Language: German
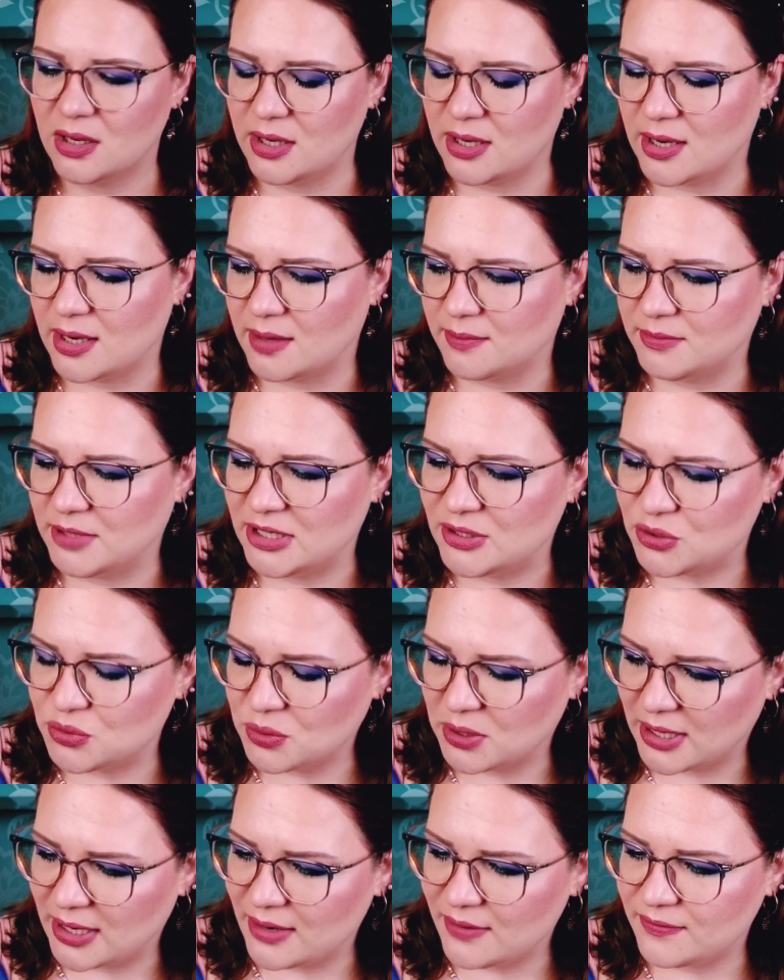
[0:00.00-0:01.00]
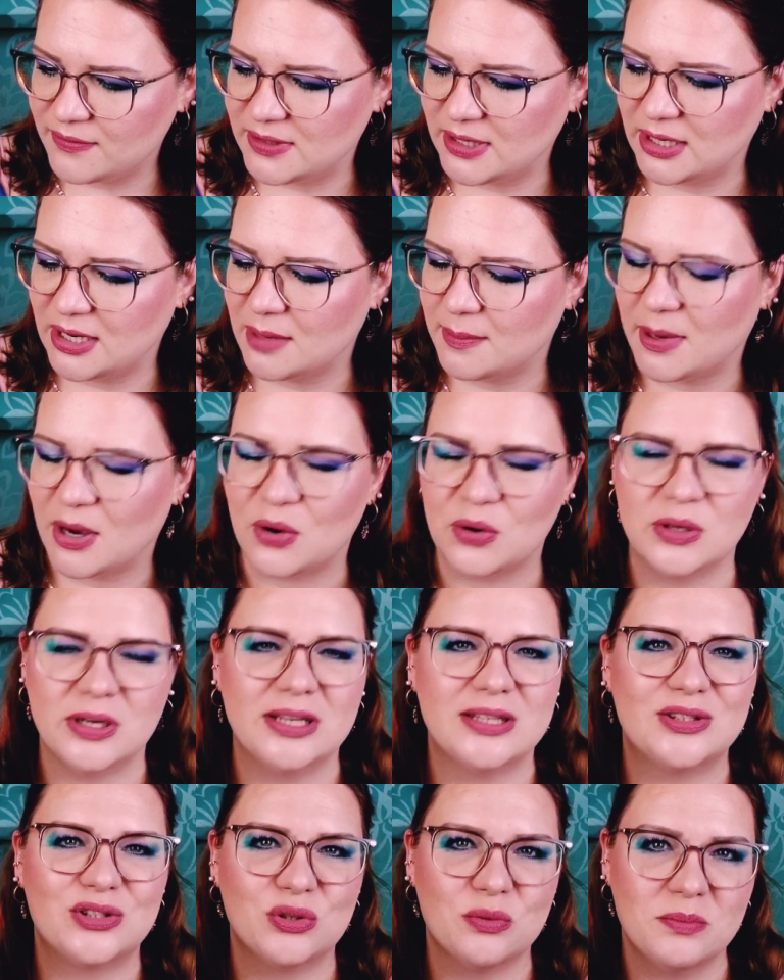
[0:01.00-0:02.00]
ja nicht zu kräftig, aber auch
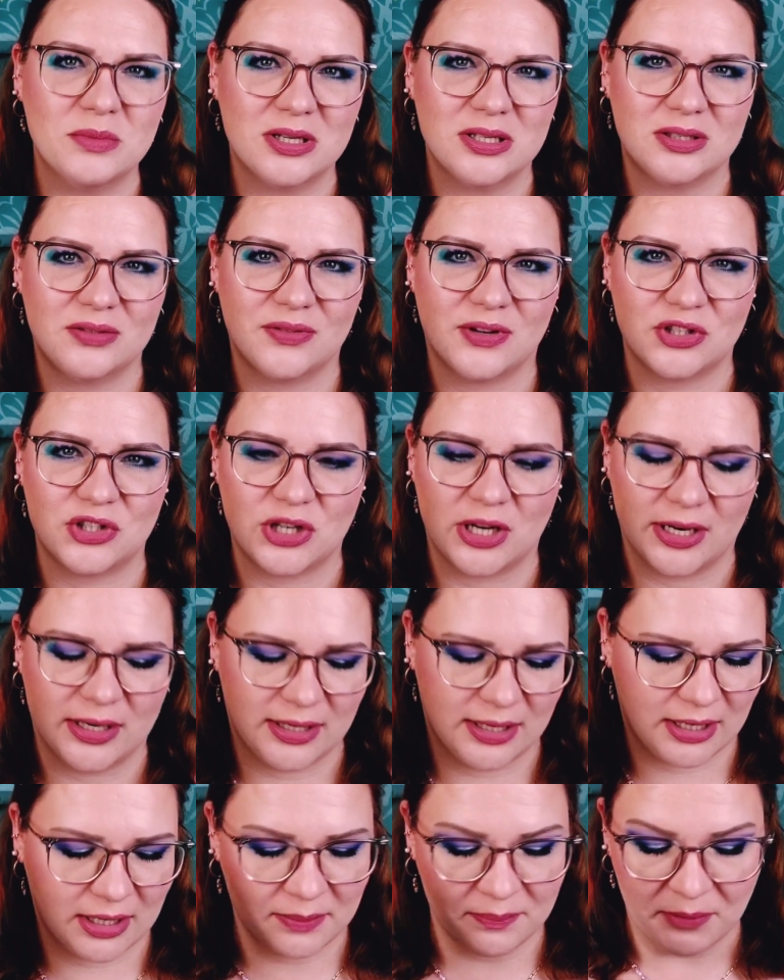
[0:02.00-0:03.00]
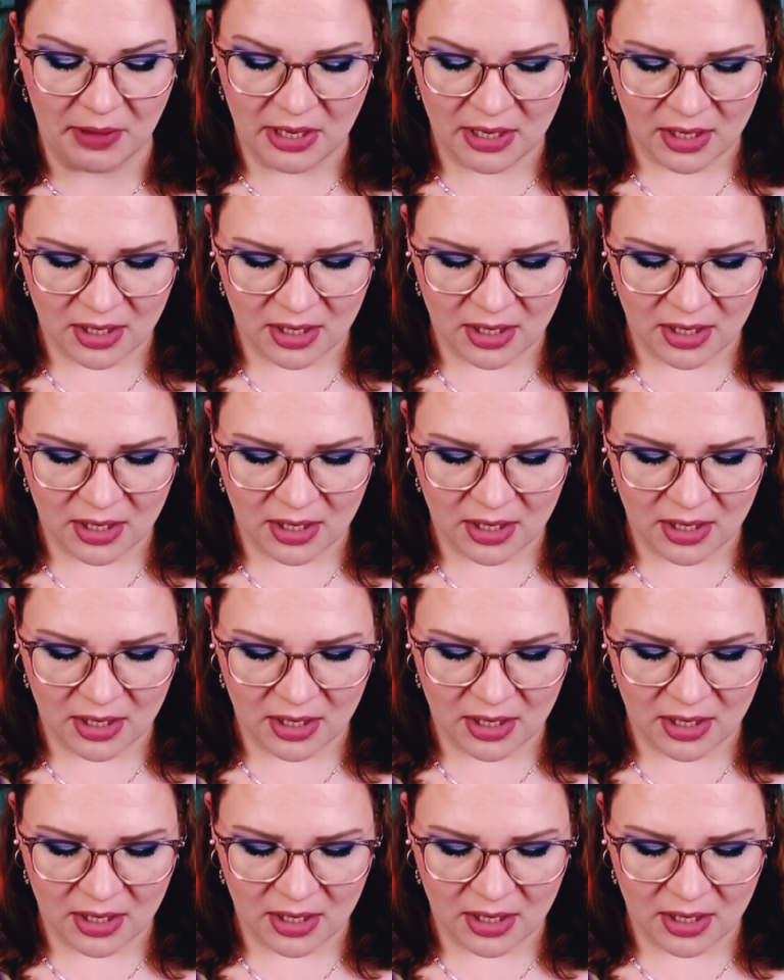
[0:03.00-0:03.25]
nicht zu mild wahrscheinlich.